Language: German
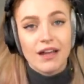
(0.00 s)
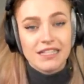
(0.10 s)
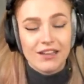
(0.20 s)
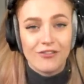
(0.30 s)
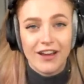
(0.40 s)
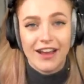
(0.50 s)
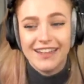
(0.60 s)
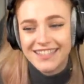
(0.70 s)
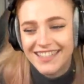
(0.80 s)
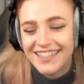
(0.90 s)

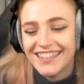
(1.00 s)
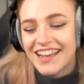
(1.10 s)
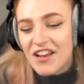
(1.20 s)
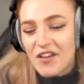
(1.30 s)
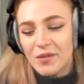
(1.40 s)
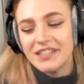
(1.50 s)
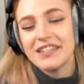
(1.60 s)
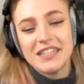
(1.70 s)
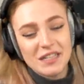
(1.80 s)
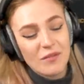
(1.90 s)
jedenfalls
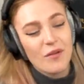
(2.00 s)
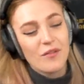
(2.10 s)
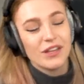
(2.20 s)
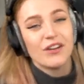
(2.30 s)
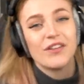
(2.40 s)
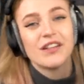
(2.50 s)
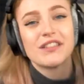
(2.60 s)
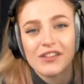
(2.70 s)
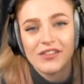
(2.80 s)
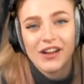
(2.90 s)
mit diesem Video. Wenn es
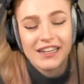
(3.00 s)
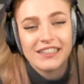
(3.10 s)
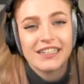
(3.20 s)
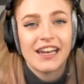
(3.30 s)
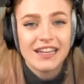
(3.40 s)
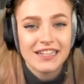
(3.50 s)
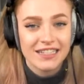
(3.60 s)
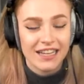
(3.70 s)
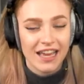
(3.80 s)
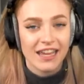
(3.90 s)
euch gefallen hat, dann lasst
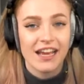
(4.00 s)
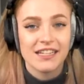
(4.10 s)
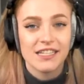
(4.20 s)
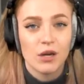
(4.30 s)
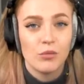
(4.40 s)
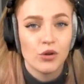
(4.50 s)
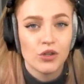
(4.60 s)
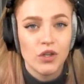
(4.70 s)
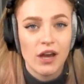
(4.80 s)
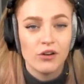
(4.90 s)
gerne einen Daumen hoch
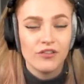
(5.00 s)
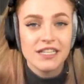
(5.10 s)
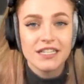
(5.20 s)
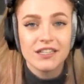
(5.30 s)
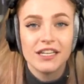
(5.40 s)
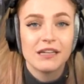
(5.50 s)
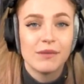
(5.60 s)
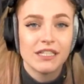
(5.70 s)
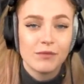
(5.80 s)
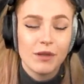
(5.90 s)
da. Und falls ihr es noch nicht
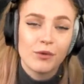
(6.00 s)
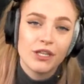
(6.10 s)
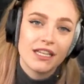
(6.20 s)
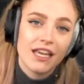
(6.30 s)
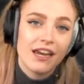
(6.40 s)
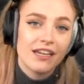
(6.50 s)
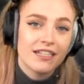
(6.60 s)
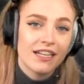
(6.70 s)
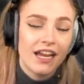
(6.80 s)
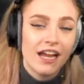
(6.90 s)
gemacht habt, abonniert gerne diesen
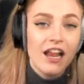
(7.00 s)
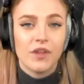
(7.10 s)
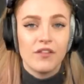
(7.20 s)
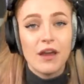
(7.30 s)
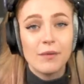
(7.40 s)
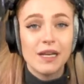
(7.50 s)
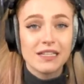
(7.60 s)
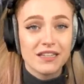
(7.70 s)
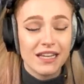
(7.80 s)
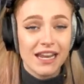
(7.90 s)
Kanal. Wir haben in
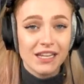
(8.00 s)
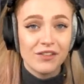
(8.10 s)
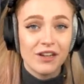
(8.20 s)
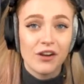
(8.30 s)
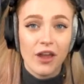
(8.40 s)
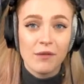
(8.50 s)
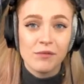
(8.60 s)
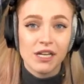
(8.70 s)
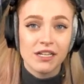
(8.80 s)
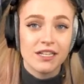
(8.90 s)
letzter Zeit echt viele neue
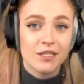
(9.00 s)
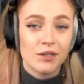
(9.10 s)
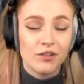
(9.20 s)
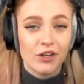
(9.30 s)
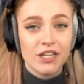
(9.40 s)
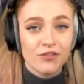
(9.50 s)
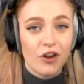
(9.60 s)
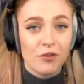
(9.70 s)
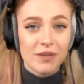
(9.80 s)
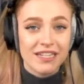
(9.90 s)
Abonnenten hinzugewonnen. Das
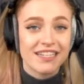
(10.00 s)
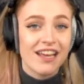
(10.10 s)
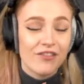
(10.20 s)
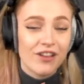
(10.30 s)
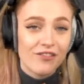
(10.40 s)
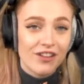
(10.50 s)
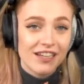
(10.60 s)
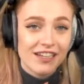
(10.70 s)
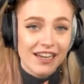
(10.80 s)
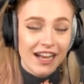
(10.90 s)
freut mich sehr. Vielen,
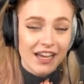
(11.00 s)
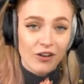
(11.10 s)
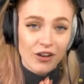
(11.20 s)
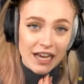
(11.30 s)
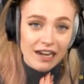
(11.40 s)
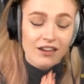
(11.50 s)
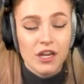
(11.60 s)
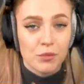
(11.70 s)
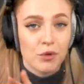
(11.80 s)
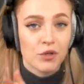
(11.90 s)
vielen Dank an euch alle.
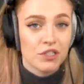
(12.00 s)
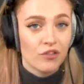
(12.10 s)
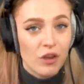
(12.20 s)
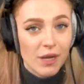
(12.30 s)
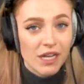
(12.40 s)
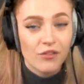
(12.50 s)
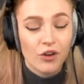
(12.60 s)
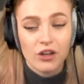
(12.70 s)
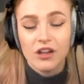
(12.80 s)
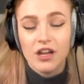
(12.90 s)
Ich poste viermal die
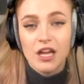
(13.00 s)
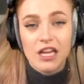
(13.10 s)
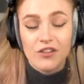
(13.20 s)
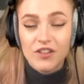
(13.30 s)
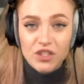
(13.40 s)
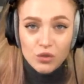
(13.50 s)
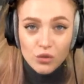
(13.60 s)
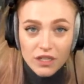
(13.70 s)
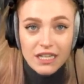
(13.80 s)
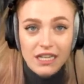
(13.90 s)
Woche. Ich
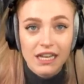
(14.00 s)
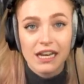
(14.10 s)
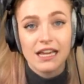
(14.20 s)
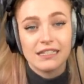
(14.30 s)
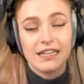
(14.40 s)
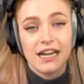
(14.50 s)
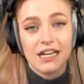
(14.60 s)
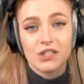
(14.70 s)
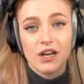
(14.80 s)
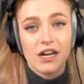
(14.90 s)
versuche es an den gleichen Tagen
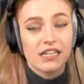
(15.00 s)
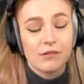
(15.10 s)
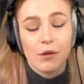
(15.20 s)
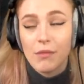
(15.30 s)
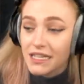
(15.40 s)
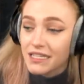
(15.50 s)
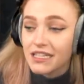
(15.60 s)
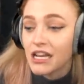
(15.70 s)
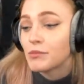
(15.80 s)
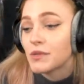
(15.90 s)
zu halten, aber meistens
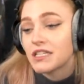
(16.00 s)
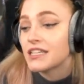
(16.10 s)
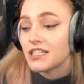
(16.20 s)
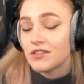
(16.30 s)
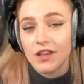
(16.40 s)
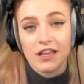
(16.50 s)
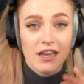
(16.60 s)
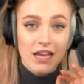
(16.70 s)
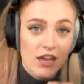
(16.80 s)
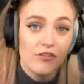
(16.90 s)
klappt das nicht. Deswegen
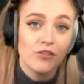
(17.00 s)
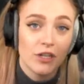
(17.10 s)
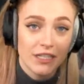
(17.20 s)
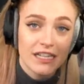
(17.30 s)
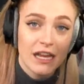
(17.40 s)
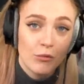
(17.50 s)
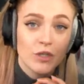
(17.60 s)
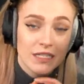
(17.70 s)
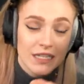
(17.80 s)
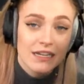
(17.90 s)
hilft euch das Abo
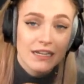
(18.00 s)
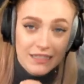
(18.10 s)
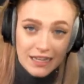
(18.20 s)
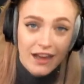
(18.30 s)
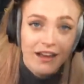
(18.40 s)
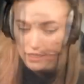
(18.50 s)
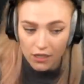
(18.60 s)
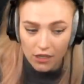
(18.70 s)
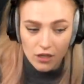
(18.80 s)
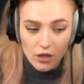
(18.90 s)
tatsächlich sehr.
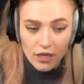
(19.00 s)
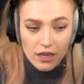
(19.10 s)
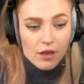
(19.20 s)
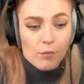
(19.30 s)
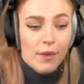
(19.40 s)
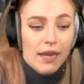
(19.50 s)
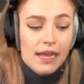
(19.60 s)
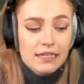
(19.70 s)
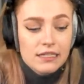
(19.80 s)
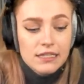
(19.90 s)
Okay, meine
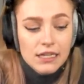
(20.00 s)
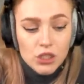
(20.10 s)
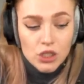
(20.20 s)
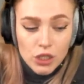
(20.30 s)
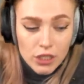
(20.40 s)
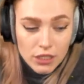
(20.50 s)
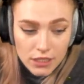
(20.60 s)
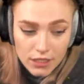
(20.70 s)
Katze sagt Tschüss.